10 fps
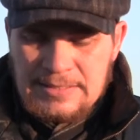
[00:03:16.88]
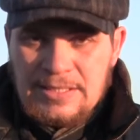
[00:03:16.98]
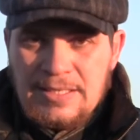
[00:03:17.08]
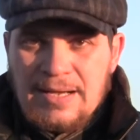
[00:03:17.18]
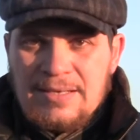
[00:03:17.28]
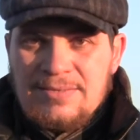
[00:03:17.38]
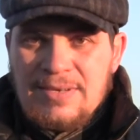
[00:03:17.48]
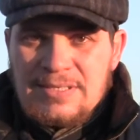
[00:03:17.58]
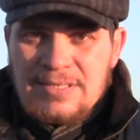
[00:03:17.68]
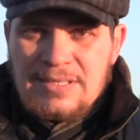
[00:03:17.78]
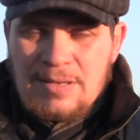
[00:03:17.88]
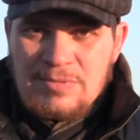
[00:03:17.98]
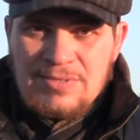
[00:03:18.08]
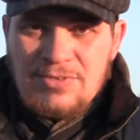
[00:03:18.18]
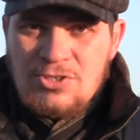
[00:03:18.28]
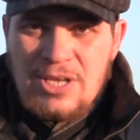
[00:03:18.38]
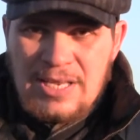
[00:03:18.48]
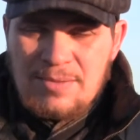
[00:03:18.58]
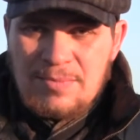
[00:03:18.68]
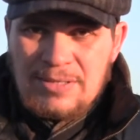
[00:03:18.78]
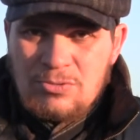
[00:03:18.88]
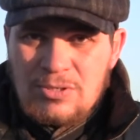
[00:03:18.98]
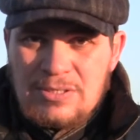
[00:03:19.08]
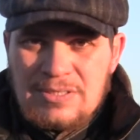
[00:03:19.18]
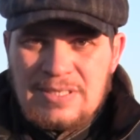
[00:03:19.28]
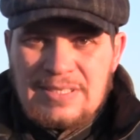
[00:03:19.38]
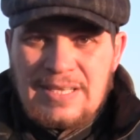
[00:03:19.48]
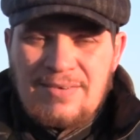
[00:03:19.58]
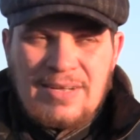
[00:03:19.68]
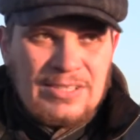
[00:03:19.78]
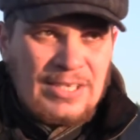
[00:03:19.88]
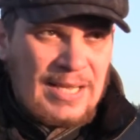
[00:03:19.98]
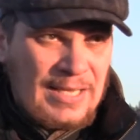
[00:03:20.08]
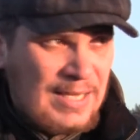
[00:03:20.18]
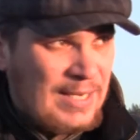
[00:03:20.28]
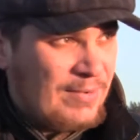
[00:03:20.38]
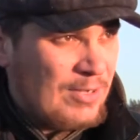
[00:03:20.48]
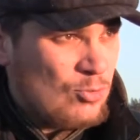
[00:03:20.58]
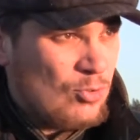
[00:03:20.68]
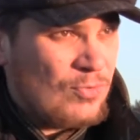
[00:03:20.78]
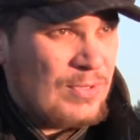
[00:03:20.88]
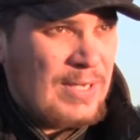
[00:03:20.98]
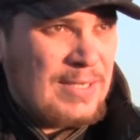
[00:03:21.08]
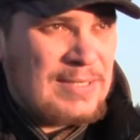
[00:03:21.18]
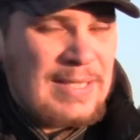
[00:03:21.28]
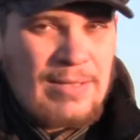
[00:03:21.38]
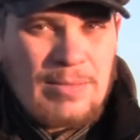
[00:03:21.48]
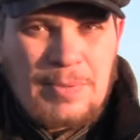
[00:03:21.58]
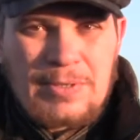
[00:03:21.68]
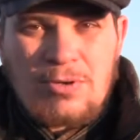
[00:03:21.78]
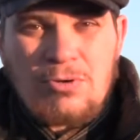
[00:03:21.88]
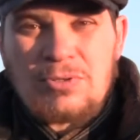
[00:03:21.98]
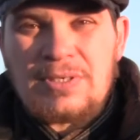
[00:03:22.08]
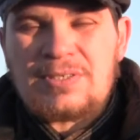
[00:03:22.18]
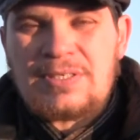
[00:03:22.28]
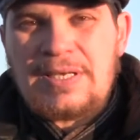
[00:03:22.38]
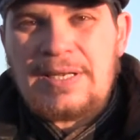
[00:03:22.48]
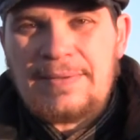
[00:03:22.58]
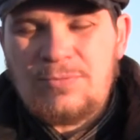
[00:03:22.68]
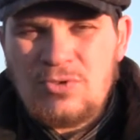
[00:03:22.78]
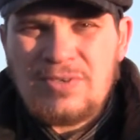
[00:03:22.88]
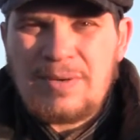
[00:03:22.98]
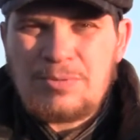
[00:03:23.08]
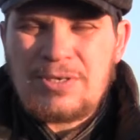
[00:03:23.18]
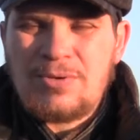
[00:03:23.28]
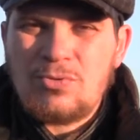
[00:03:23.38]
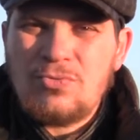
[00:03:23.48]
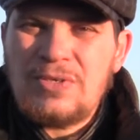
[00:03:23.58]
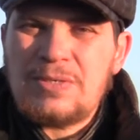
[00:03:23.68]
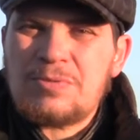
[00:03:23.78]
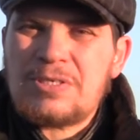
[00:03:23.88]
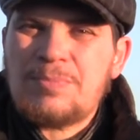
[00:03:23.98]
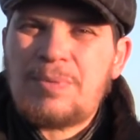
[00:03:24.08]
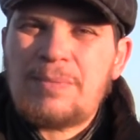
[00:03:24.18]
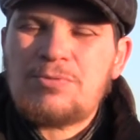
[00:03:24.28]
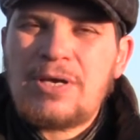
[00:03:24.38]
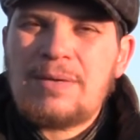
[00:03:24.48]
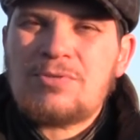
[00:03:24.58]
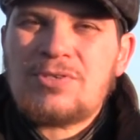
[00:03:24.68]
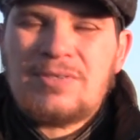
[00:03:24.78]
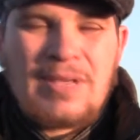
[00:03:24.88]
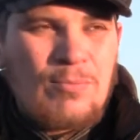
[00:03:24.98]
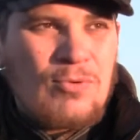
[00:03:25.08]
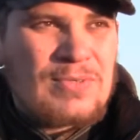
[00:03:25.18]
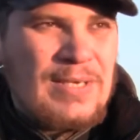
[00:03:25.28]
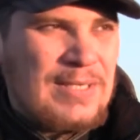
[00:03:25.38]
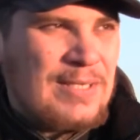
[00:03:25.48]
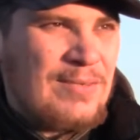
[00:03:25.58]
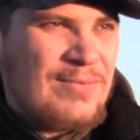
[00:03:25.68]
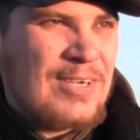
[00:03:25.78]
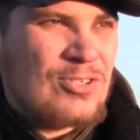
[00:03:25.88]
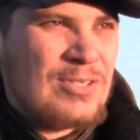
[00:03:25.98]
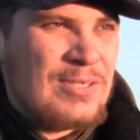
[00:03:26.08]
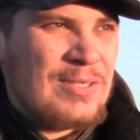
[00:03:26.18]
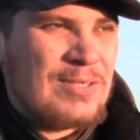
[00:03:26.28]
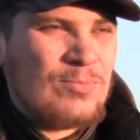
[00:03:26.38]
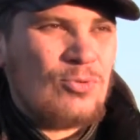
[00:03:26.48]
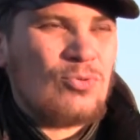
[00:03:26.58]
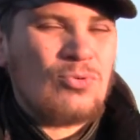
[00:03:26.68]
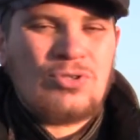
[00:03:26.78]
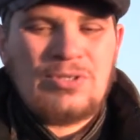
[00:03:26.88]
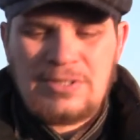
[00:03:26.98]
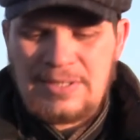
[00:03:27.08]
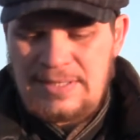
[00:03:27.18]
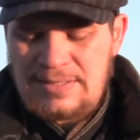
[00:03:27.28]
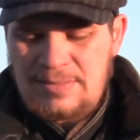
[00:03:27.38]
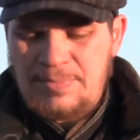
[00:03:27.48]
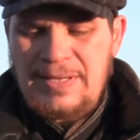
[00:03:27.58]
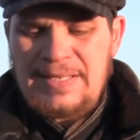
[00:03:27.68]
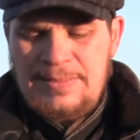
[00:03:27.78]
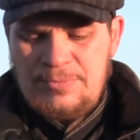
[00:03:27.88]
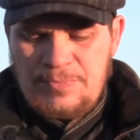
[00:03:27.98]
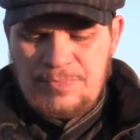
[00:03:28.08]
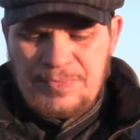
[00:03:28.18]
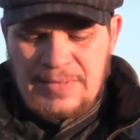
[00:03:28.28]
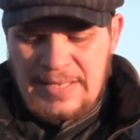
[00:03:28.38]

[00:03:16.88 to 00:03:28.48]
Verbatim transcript: делах, связанные там с движением, которое создавал Николай Левашов, да, и ставил определенные цели. Ну и вообще увидимся и пообщаемся. На мой взгляд, это важно и это будет очень интересно. Поэтому